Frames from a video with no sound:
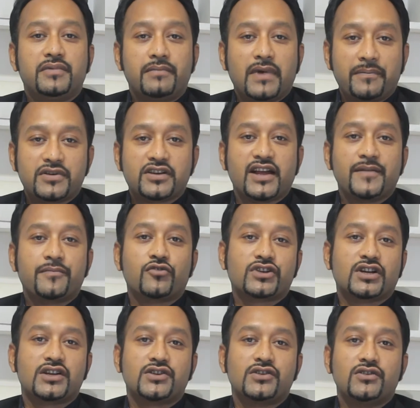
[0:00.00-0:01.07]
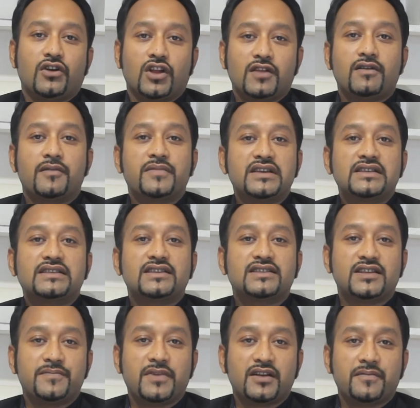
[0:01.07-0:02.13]
ব্যবসায় প্রশাসন অথবা বিজনেস
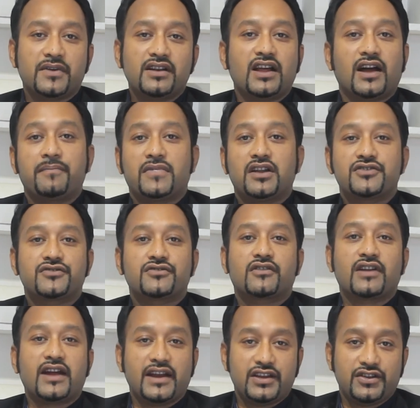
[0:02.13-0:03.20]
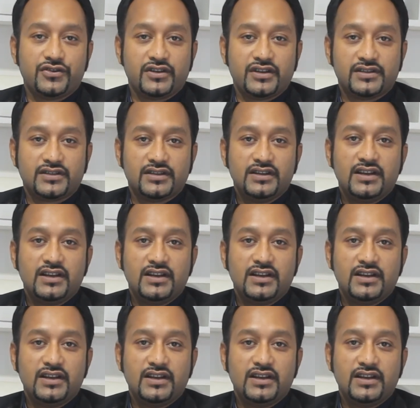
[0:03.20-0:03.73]
ডিপার্টমেন্ট আপনার জন্য রাইট চয়েস